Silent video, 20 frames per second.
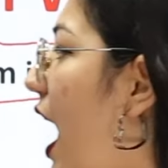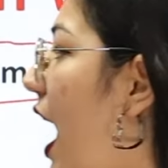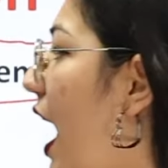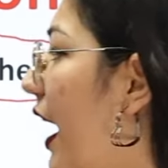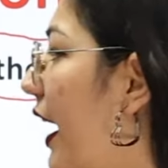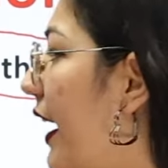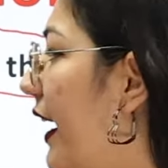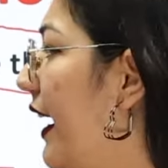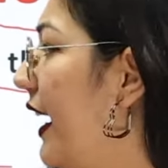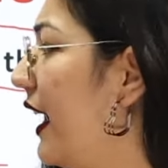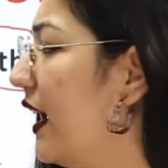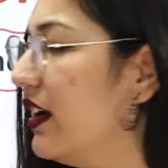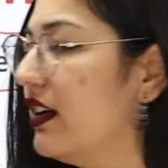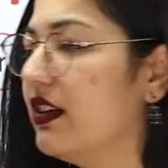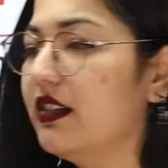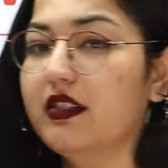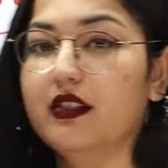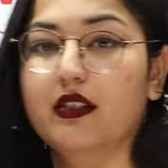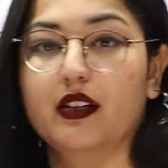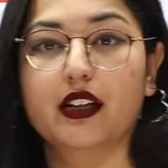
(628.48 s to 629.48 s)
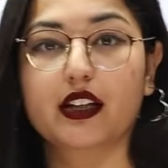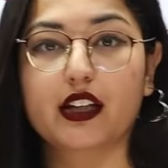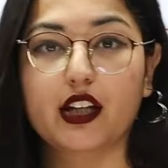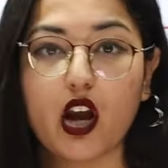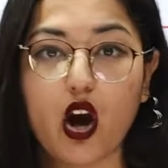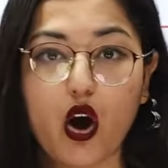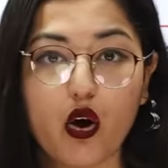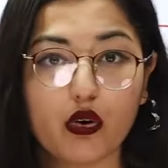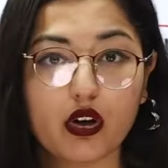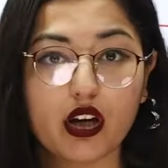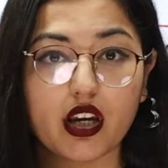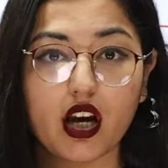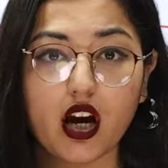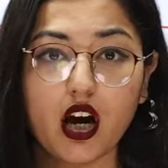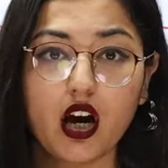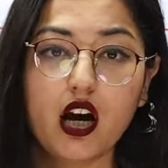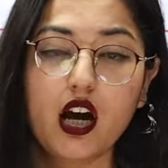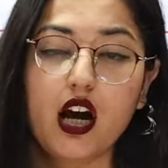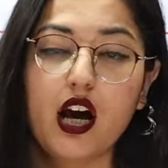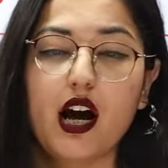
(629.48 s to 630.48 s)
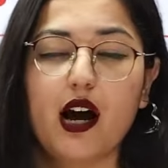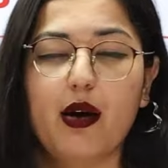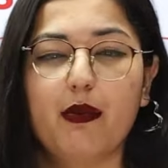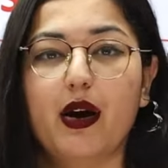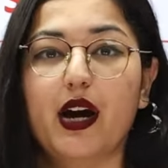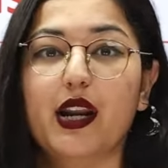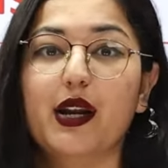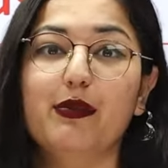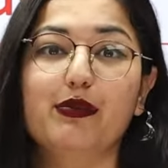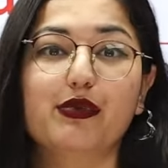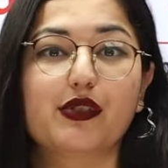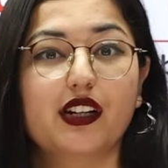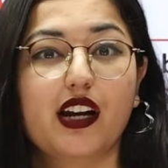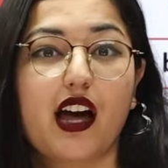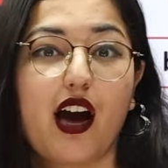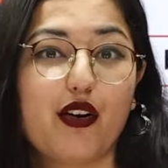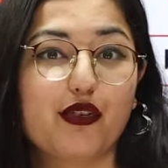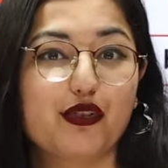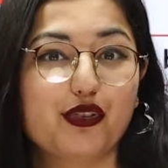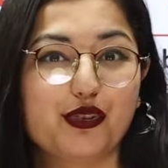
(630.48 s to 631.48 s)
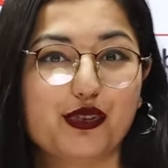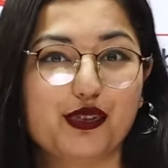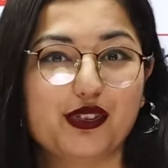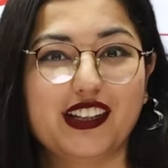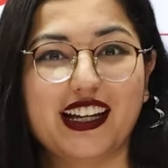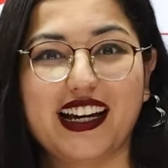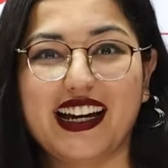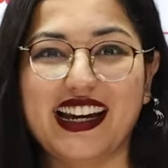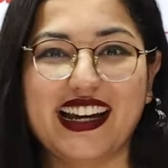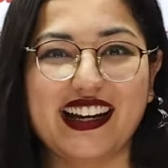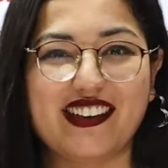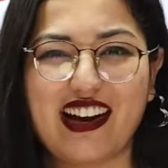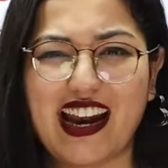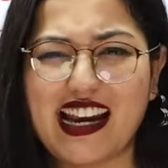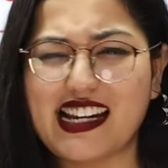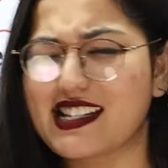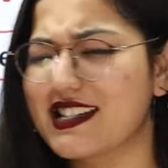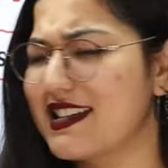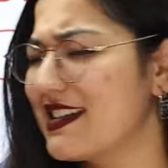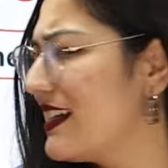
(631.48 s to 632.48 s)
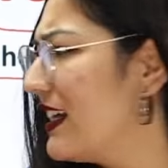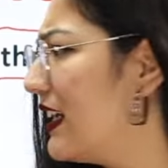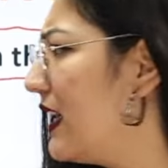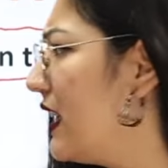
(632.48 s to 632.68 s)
आई क्या हो गया हमारा प्रोनाउन होता है राइट